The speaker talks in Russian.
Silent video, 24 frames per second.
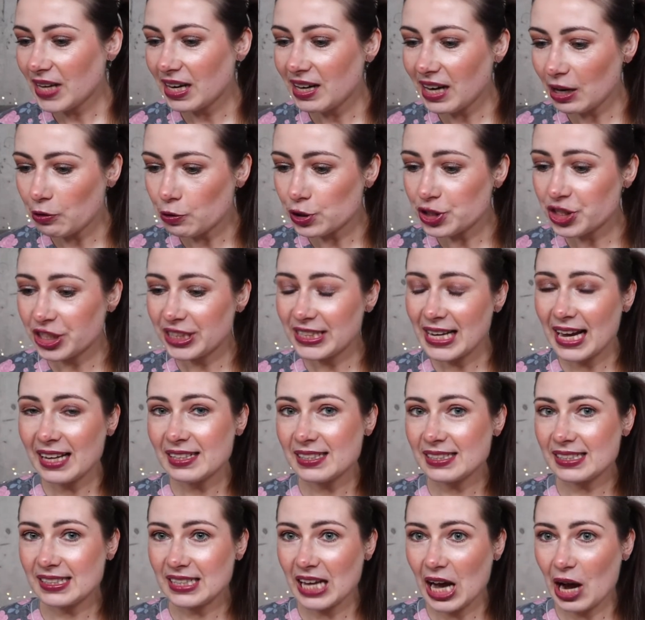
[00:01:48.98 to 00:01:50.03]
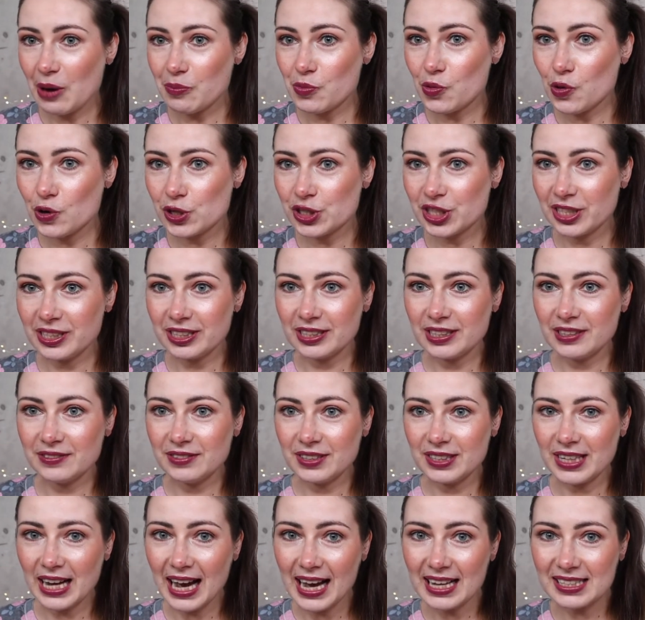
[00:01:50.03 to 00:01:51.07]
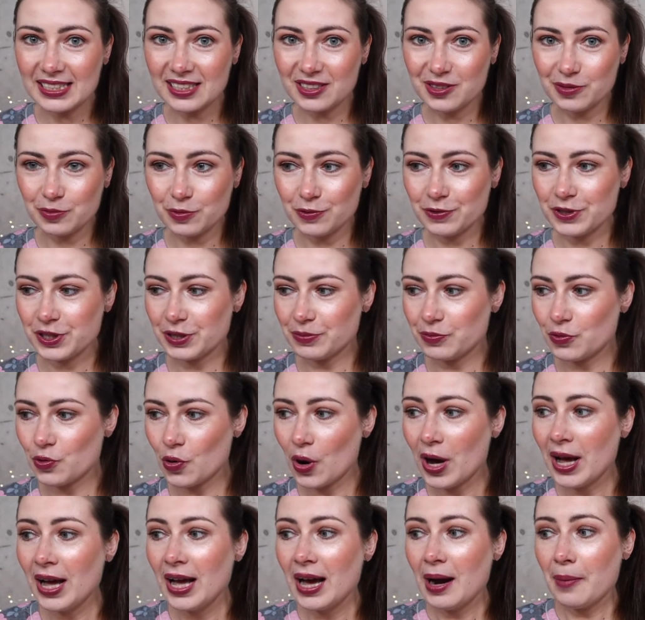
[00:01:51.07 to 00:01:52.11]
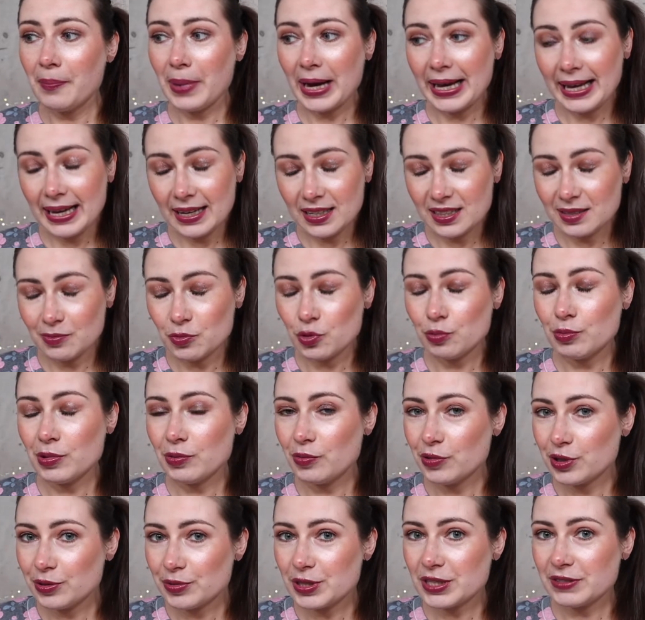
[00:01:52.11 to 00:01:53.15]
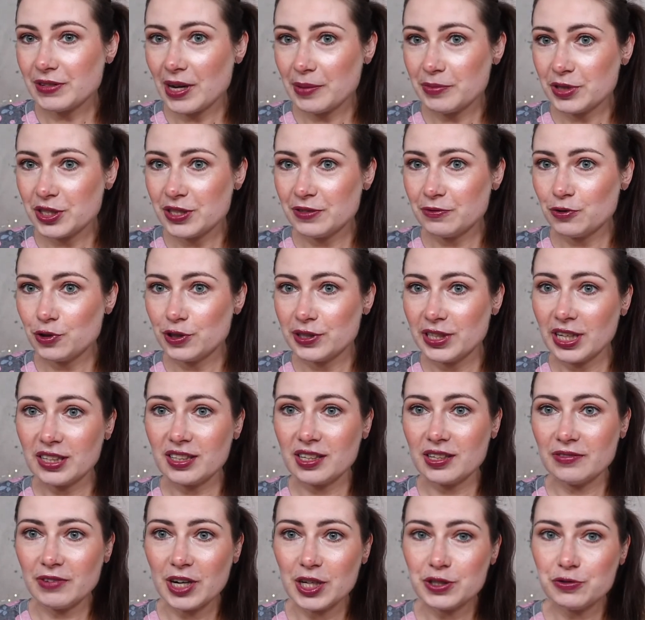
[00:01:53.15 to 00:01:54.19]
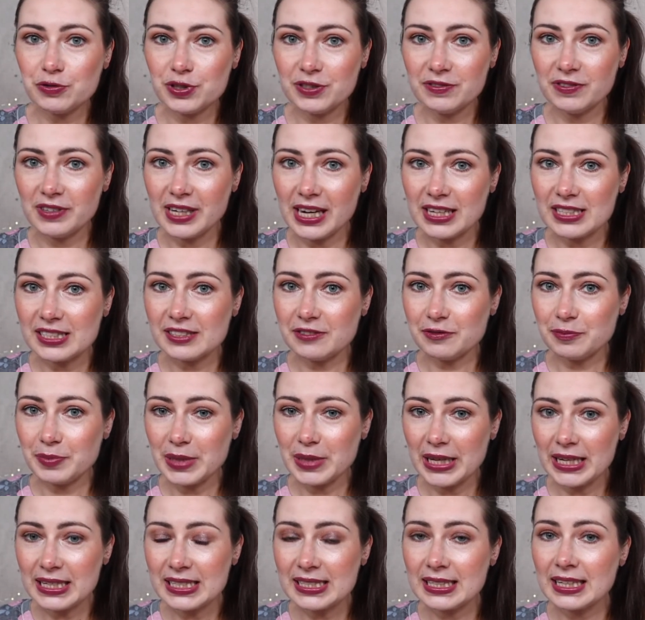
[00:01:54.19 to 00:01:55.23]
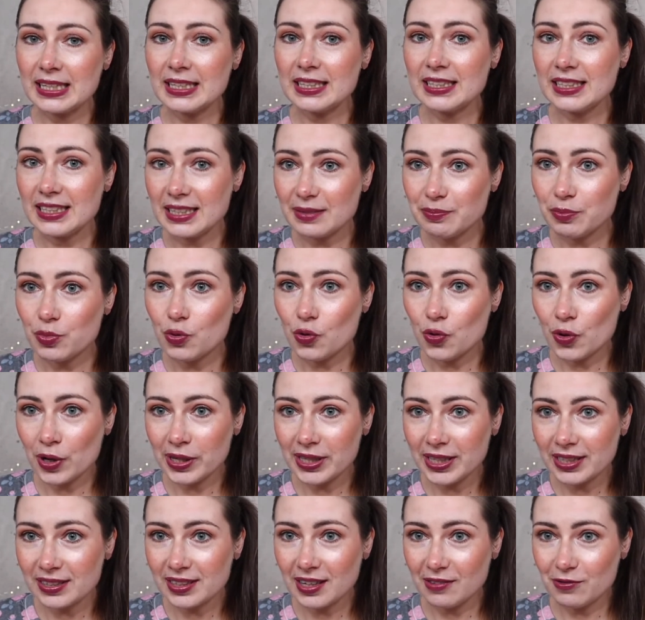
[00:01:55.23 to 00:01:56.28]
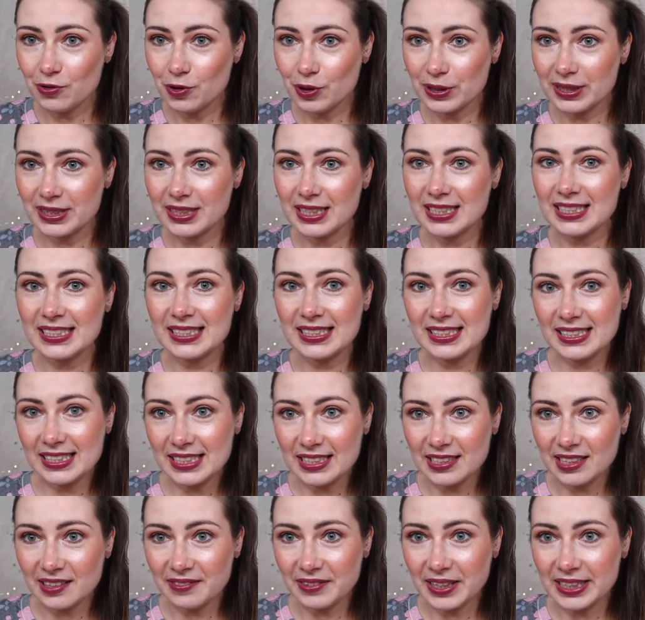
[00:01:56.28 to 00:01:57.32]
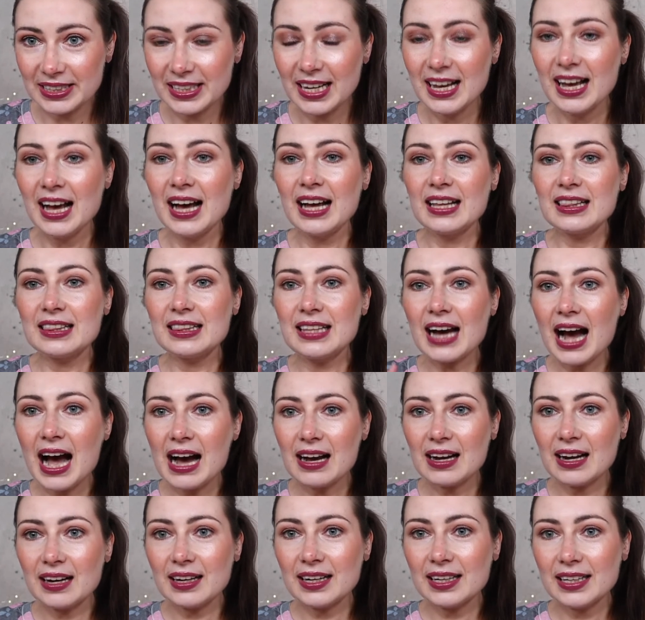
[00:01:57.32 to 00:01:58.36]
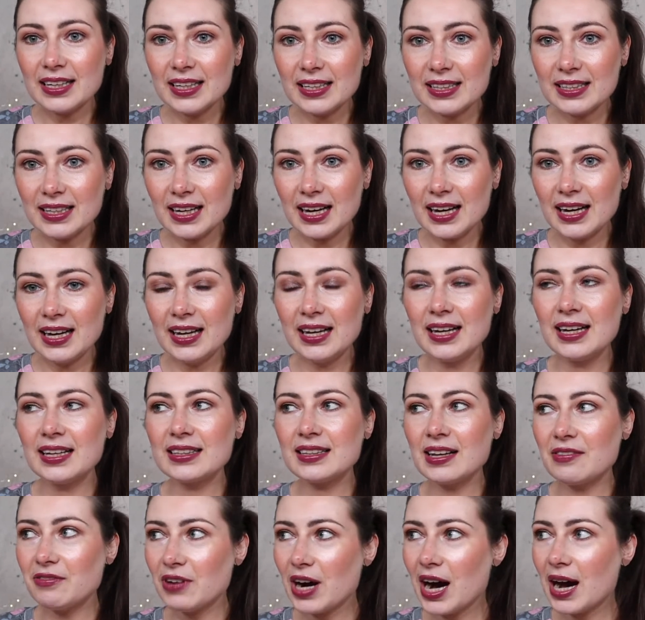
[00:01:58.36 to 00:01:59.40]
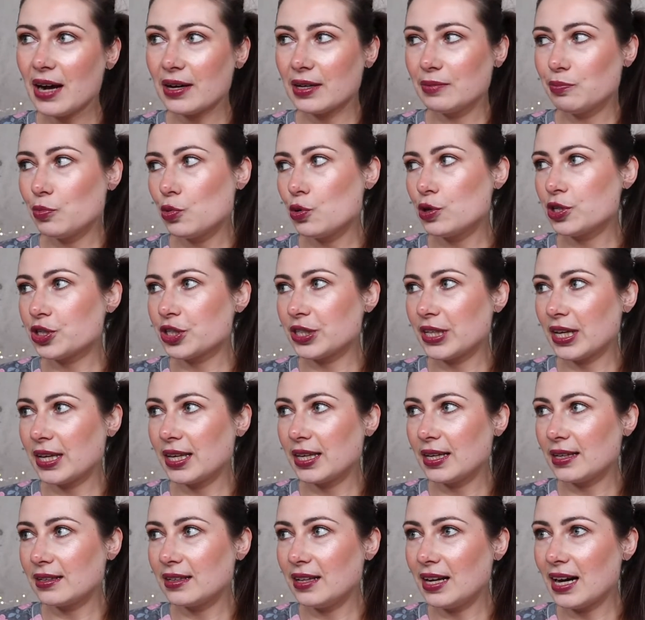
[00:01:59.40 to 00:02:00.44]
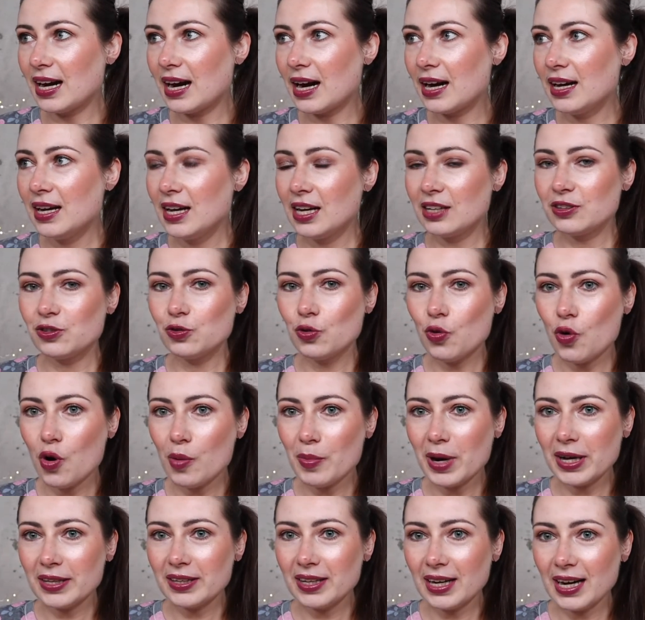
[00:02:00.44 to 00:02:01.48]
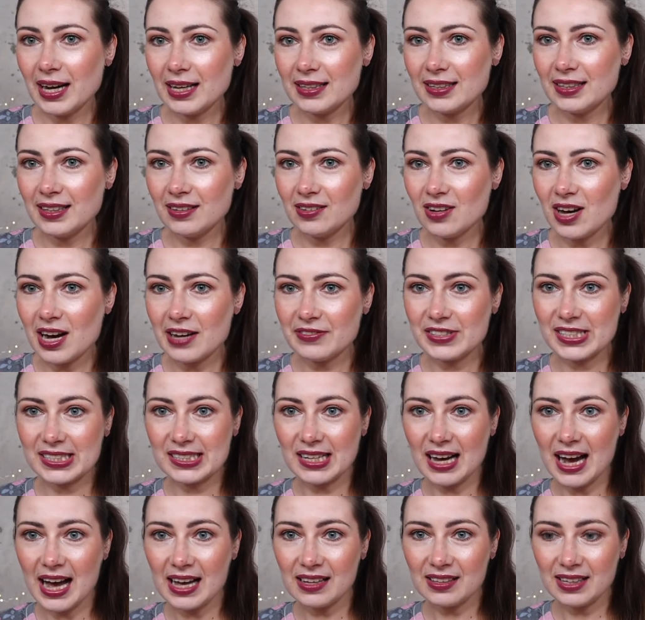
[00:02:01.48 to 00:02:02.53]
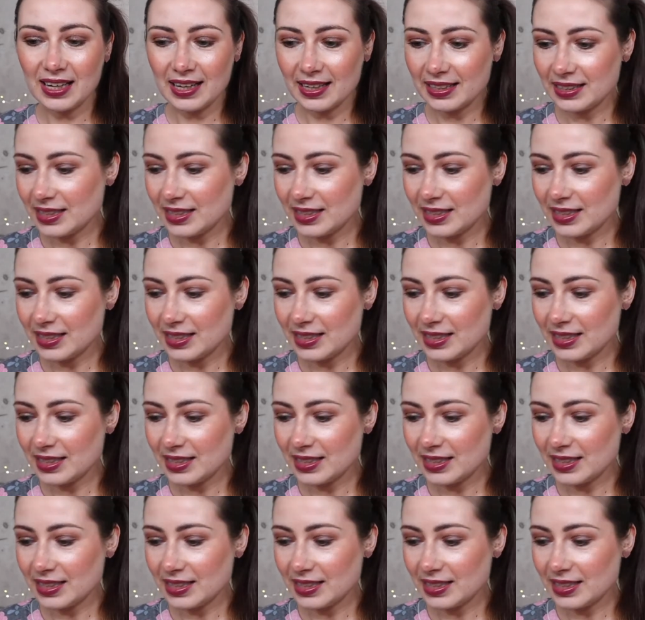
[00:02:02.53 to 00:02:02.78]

Короче, я не знаю, можно ли доверять этому всему, поэтому мы будем с вами сегодня открывать, удивляться вместе и более того, тестировать, так как это товары больше такие для дома, да, для лайфстайла,